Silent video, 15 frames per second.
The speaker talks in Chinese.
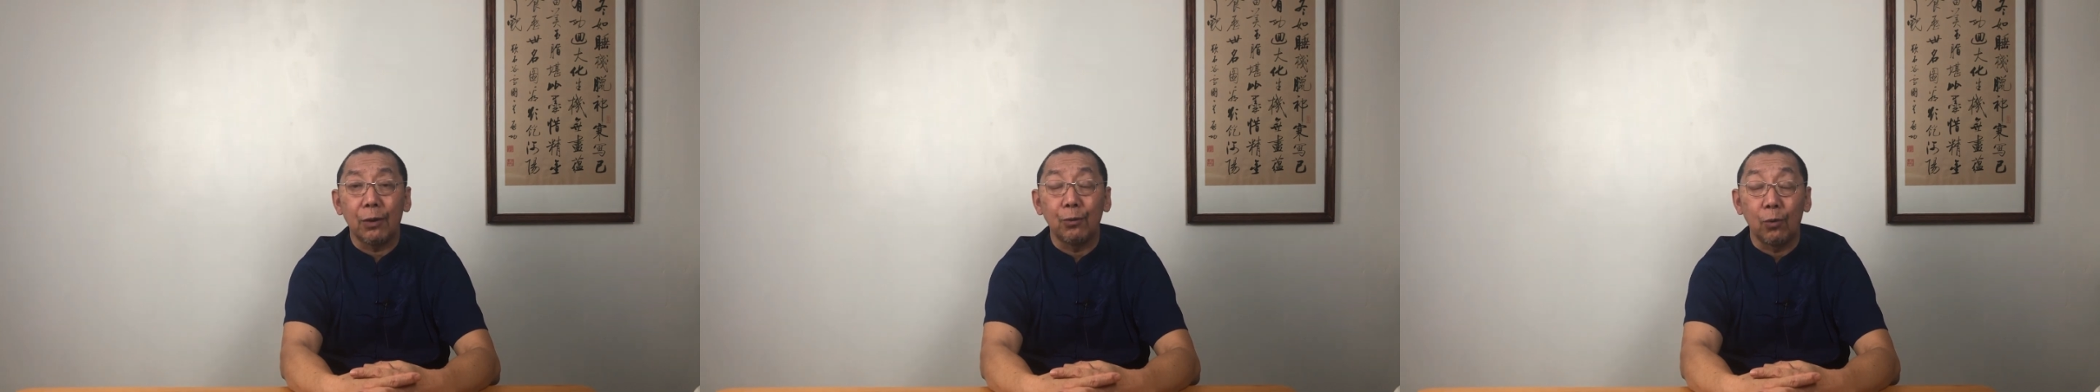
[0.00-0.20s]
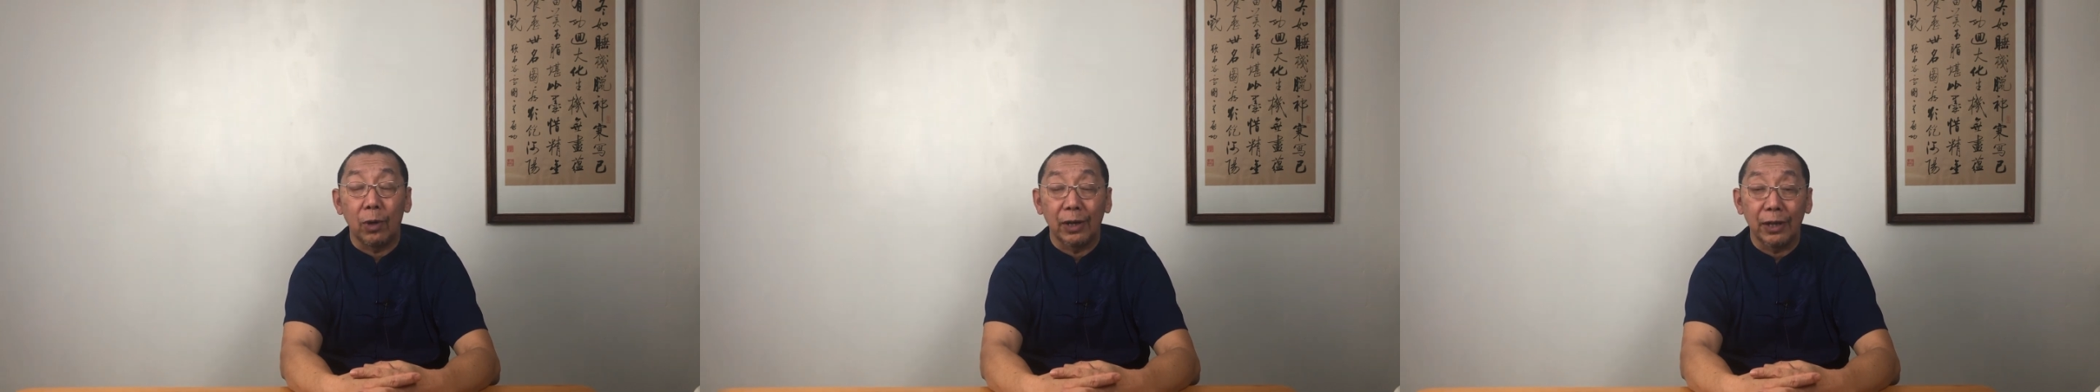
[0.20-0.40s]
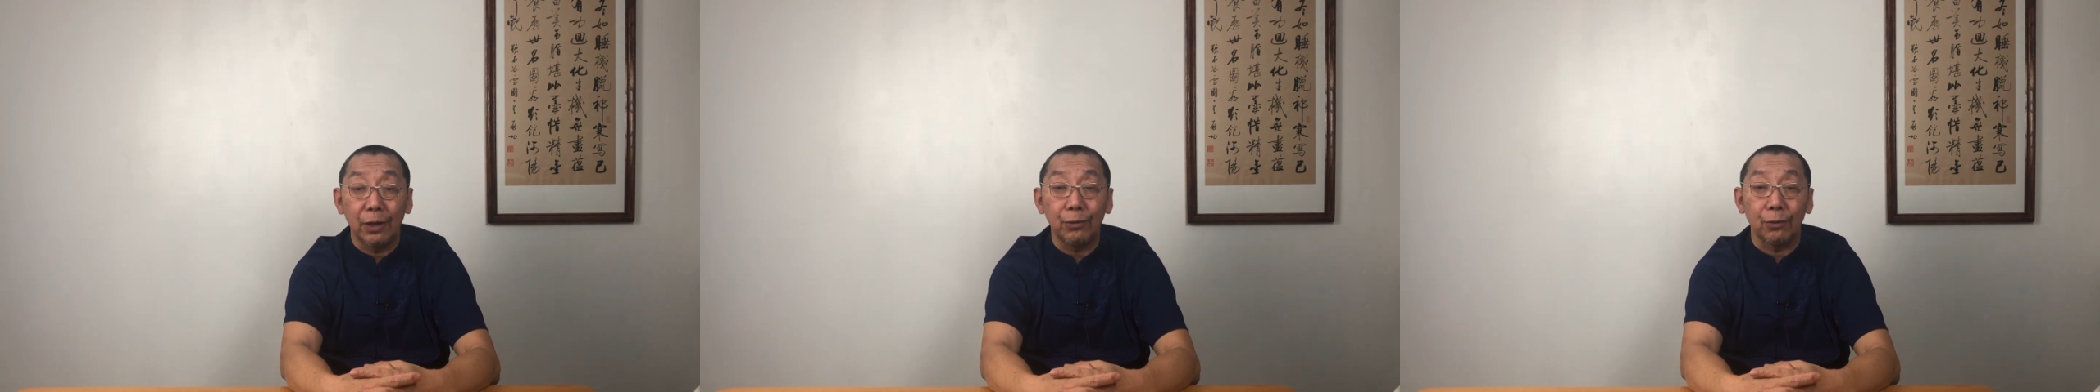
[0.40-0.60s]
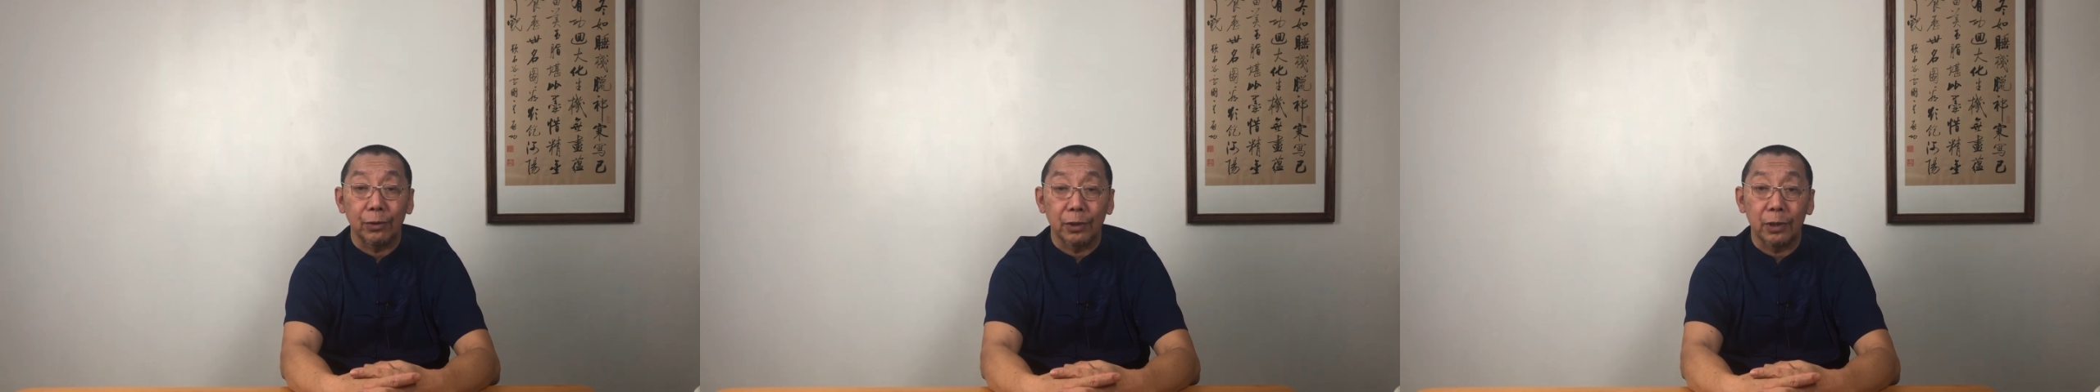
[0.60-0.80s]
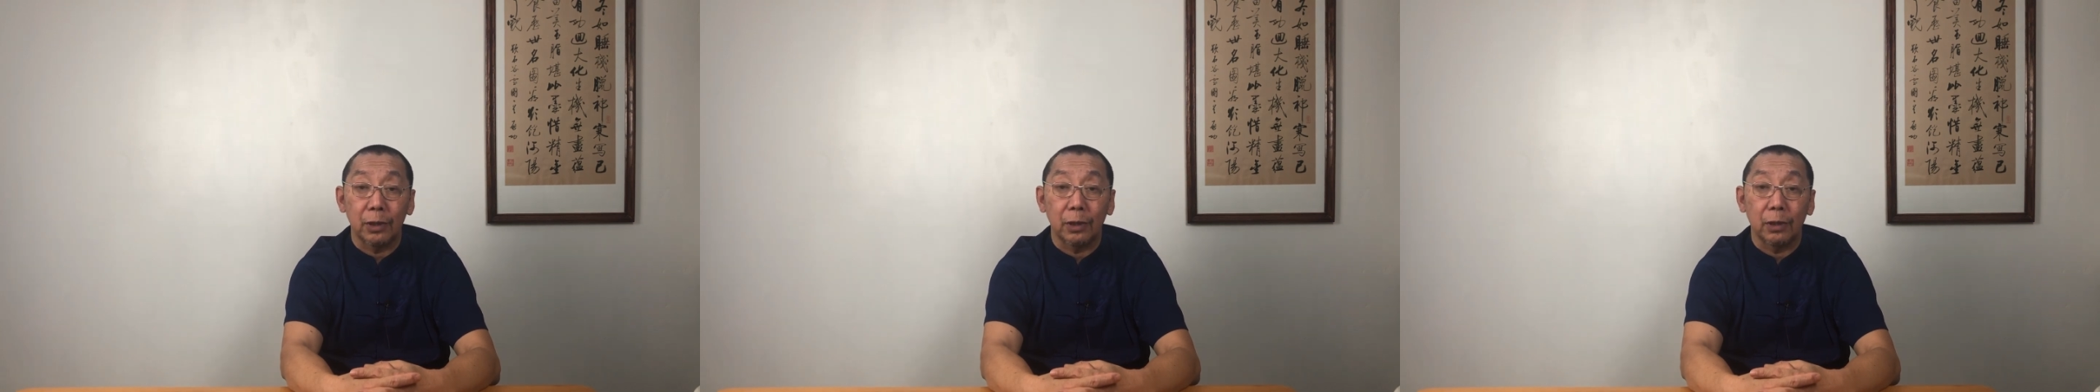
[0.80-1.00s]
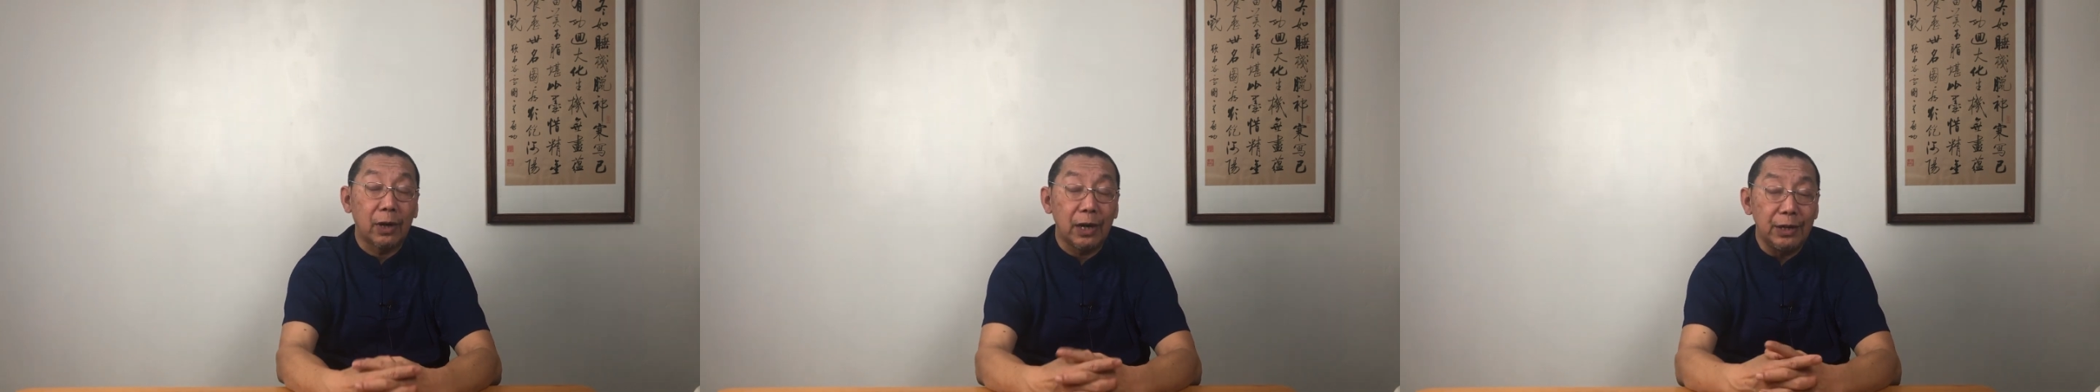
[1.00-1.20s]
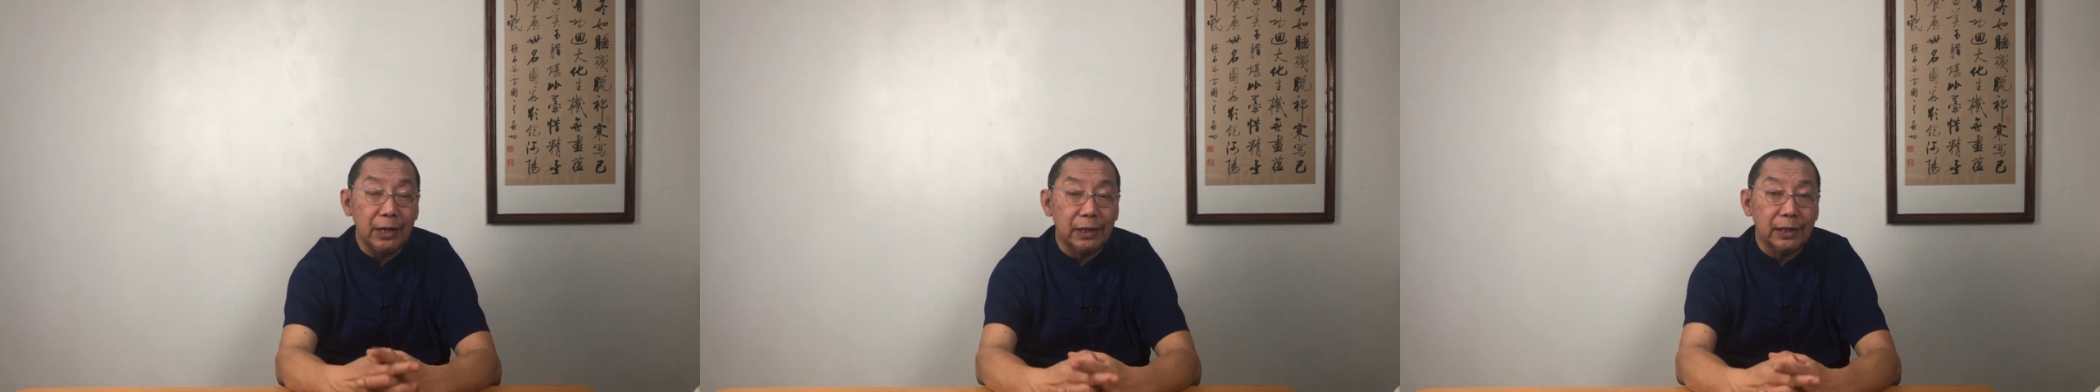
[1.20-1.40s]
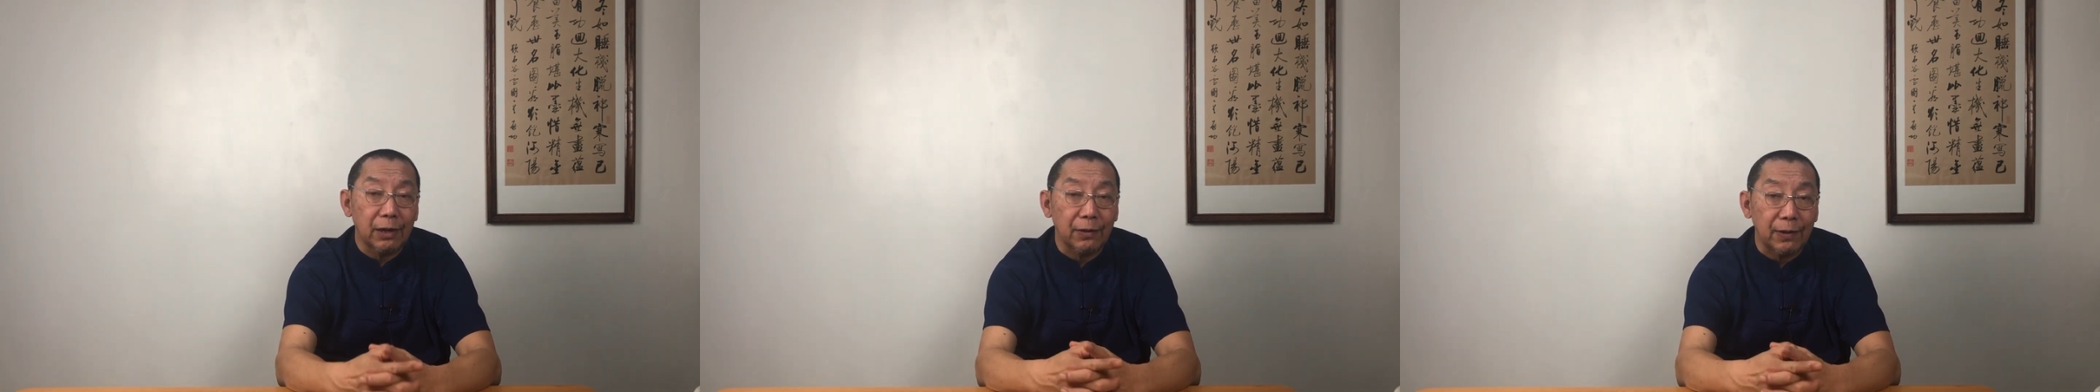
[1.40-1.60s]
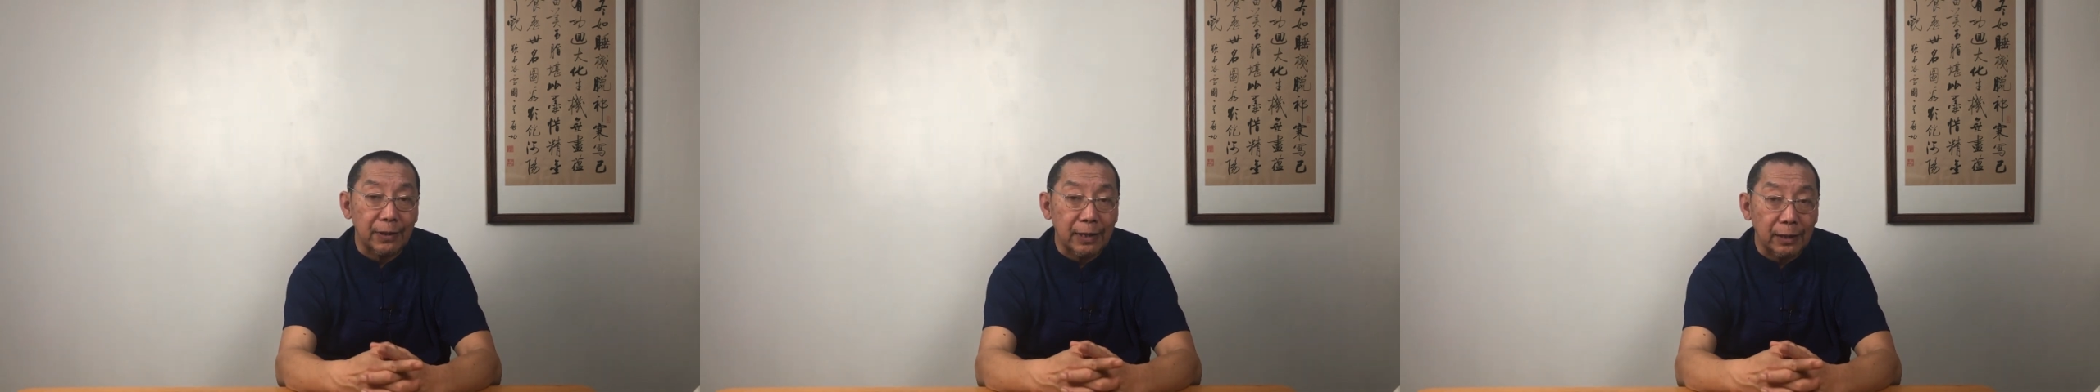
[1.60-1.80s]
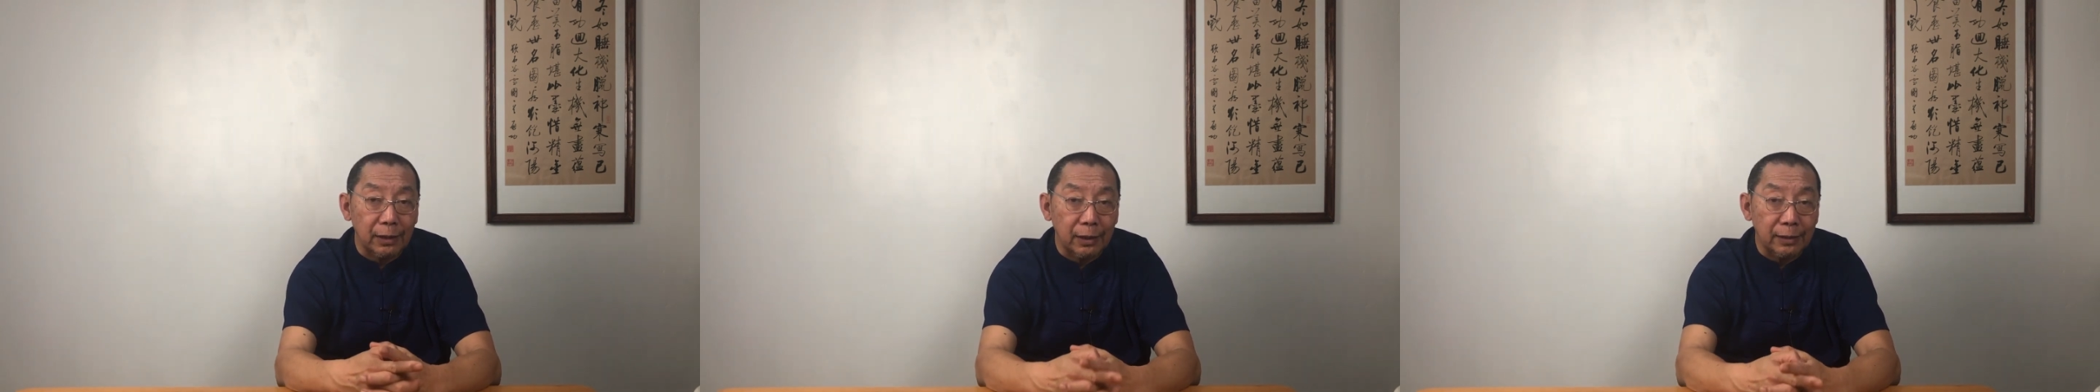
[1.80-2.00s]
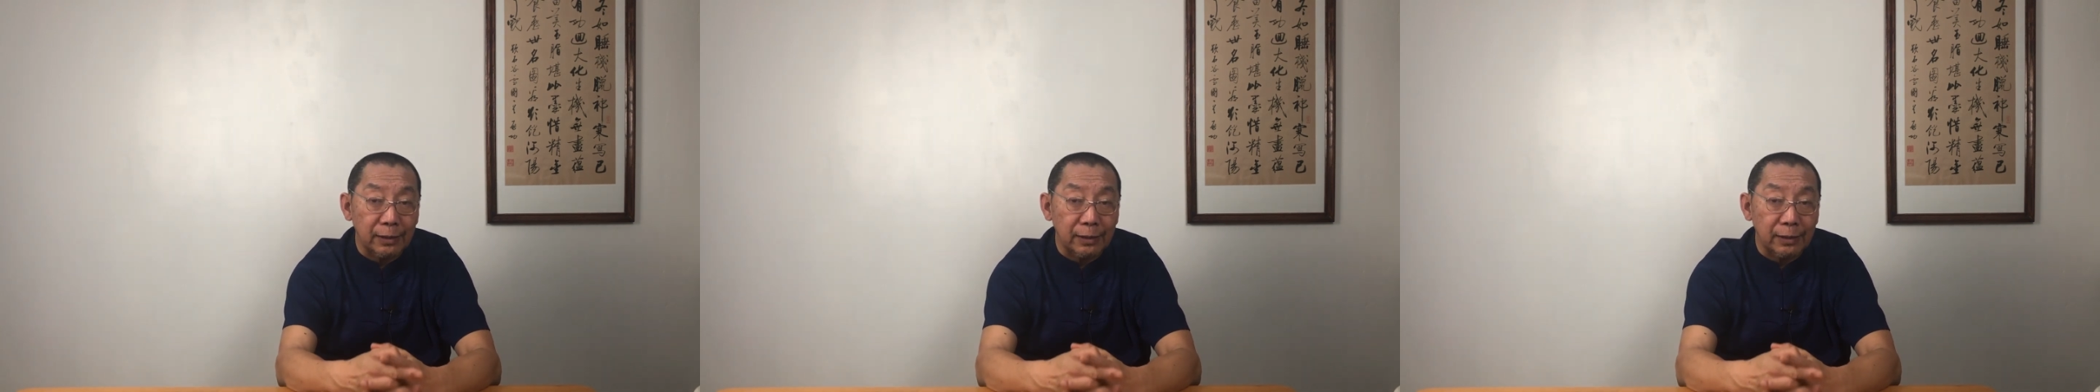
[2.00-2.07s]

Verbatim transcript: 我呢总是跟着这位